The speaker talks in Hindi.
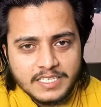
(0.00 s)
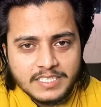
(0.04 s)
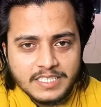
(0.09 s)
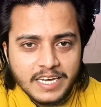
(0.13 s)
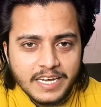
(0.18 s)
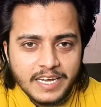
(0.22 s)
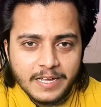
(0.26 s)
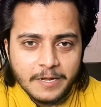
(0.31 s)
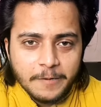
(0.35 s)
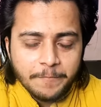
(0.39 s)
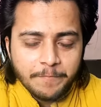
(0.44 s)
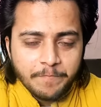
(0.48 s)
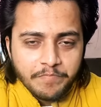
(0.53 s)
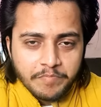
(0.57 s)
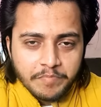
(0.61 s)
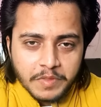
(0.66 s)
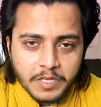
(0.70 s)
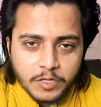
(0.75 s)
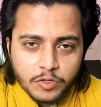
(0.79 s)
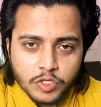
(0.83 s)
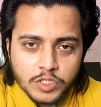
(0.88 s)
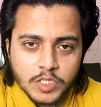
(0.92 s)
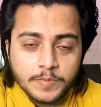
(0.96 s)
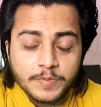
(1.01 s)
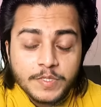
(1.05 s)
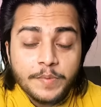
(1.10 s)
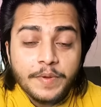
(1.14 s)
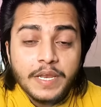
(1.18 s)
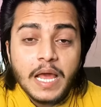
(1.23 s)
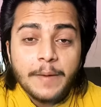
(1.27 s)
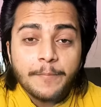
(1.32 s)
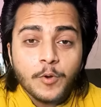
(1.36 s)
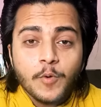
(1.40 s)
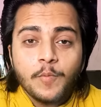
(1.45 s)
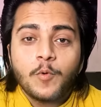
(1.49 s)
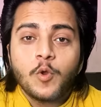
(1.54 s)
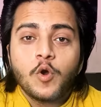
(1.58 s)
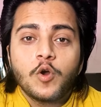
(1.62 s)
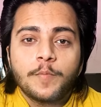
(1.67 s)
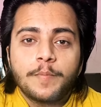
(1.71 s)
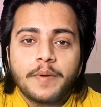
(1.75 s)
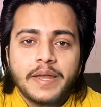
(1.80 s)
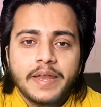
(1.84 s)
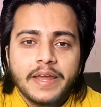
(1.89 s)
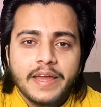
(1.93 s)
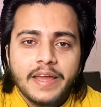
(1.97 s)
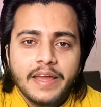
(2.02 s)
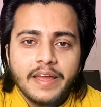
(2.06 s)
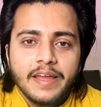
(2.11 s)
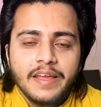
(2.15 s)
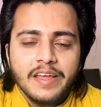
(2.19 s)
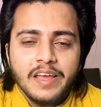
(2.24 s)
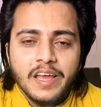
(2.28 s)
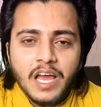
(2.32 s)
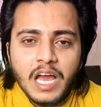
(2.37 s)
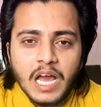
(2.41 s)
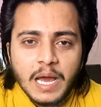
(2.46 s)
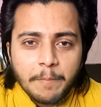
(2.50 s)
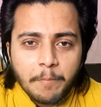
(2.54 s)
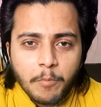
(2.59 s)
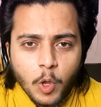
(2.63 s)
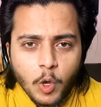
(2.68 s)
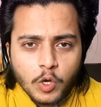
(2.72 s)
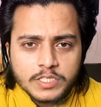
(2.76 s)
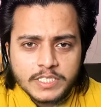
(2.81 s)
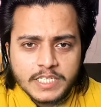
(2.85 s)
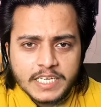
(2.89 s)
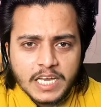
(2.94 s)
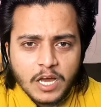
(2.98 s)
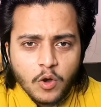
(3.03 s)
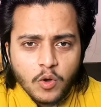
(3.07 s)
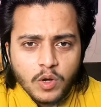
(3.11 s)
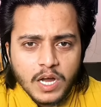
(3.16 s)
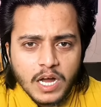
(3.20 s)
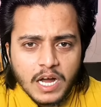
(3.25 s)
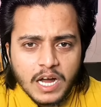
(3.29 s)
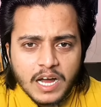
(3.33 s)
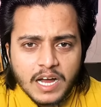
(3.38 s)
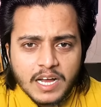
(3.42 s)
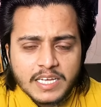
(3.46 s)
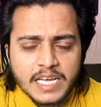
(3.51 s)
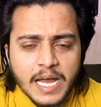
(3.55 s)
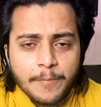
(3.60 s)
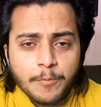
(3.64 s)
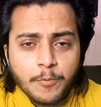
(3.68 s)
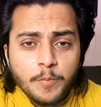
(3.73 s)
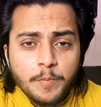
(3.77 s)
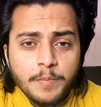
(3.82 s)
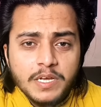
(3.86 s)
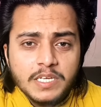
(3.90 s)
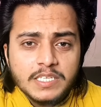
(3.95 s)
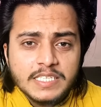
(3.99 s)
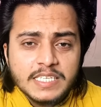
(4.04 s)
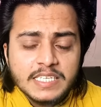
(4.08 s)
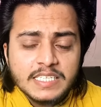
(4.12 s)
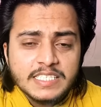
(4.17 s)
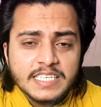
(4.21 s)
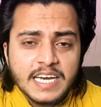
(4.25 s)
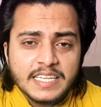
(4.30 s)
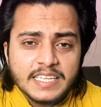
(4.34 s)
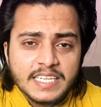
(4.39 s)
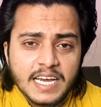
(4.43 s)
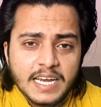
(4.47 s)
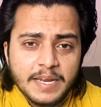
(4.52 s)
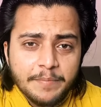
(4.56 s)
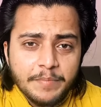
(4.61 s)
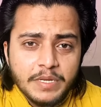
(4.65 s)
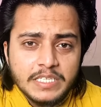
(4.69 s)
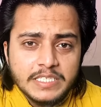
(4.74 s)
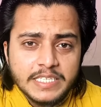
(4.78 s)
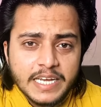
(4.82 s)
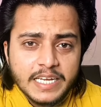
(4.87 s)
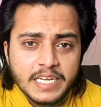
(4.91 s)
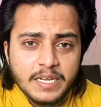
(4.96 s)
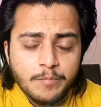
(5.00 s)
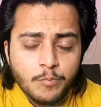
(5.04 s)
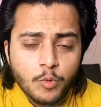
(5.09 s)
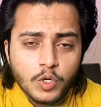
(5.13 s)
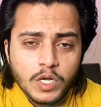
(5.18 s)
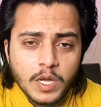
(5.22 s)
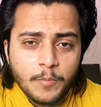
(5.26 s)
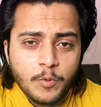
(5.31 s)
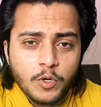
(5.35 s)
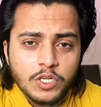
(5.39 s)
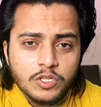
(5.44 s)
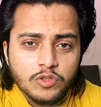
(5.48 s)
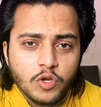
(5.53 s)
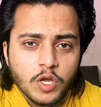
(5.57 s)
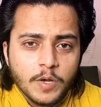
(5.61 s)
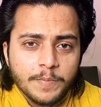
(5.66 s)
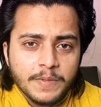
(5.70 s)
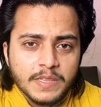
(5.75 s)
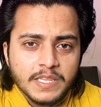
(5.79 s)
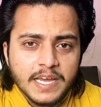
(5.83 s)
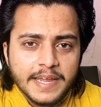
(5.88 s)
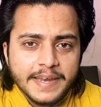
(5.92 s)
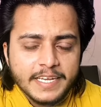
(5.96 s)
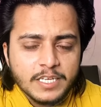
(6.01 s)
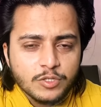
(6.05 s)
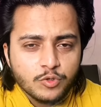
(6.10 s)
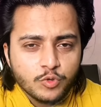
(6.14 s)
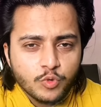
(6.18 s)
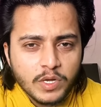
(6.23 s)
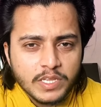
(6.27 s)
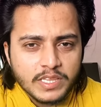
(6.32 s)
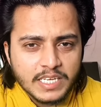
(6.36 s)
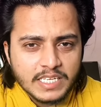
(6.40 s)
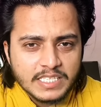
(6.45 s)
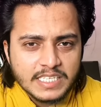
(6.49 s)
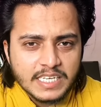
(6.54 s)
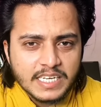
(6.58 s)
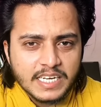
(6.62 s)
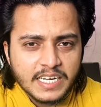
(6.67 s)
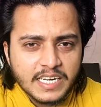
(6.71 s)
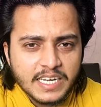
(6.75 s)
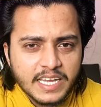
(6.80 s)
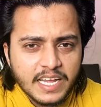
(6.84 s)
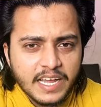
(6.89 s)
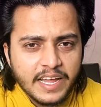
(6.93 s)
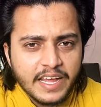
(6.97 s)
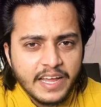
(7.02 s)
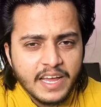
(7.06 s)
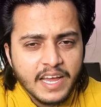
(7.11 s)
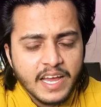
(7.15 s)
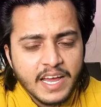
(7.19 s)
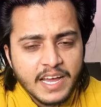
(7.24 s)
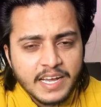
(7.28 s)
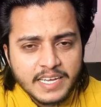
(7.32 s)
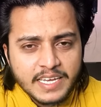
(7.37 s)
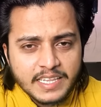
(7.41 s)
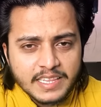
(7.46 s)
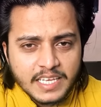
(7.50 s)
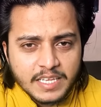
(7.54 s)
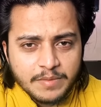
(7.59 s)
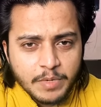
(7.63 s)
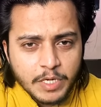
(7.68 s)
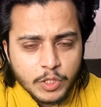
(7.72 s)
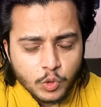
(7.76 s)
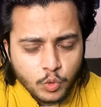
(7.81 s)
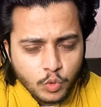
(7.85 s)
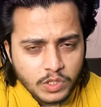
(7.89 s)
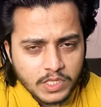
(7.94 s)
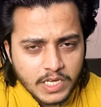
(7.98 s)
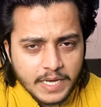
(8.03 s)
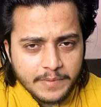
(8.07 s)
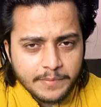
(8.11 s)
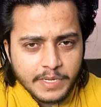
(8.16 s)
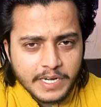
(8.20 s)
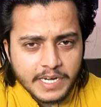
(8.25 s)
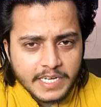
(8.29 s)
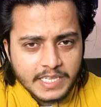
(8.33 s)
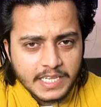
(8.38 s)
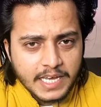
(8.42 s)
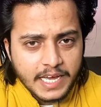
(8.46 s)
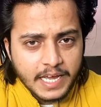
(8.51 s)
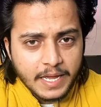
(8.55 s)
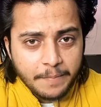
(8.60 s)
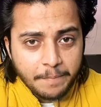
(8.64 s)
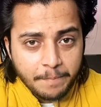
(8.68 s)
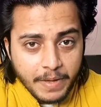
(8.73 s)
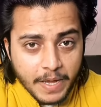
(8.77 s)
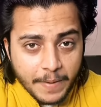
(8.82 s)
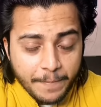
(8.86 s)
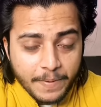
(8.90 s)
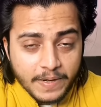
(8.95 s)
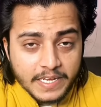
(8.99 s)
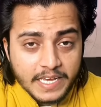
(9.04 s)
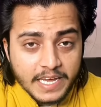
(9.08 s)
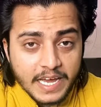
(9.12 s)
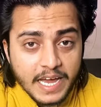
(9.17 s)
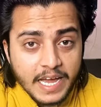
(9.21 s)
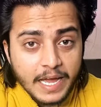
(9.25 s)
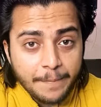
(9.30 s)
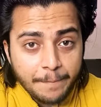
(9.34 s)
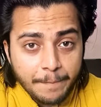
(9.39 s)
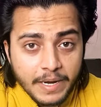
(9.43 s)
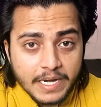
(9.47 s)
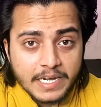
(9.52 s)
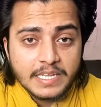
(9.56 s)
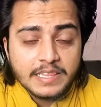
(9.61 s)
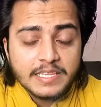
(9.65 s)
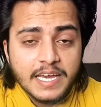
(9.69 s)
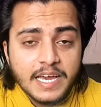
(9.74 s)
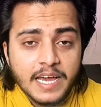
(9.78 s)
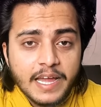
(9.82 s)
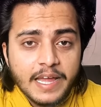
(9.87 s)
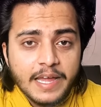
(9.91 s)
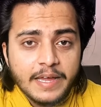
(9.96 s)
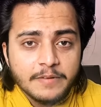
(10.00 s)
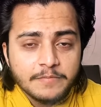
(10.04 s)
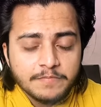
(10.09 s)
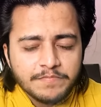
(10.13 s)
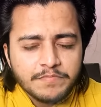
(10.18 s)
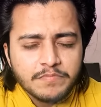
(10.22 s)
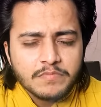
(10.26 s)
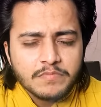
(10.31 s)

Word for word: किए हैं तो सबसे पहले आपको ब्लॉग पढ़ने हैं ब्लॉग से क्या होगा कि आपको बेसिक जानकारी मिल जाएगी मोटा मोटी तौर पर तैयारी की शुरुआत कैसे करनी है किन किन बातों को ध्यान में रखना है पेपर क्या है पैटर्न क्या है